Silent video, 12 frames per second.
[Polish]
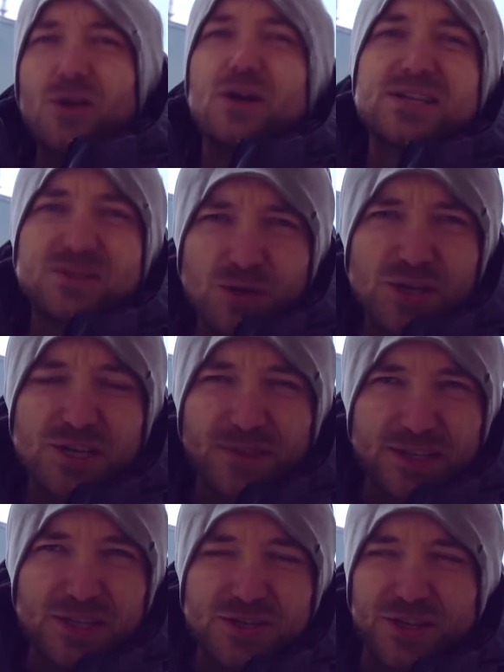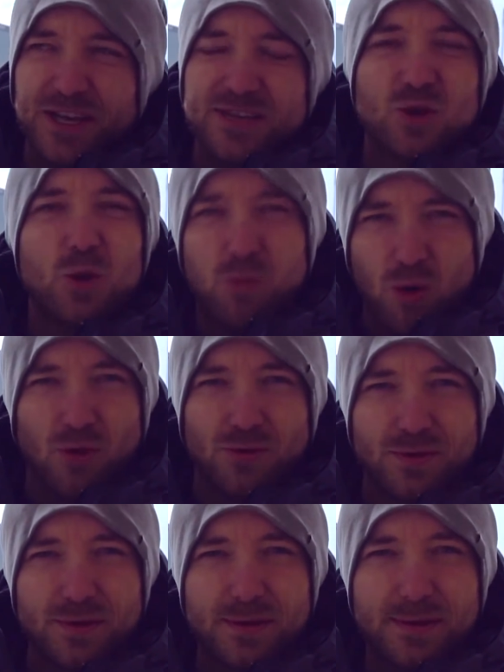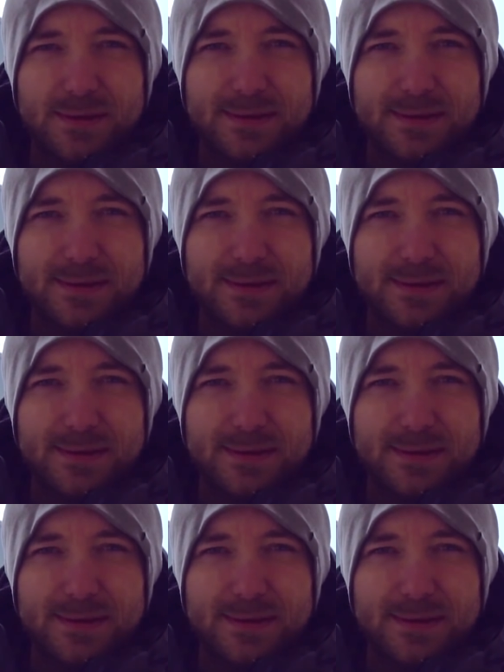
I okazuje się, że faktycznie jest tu i błąd.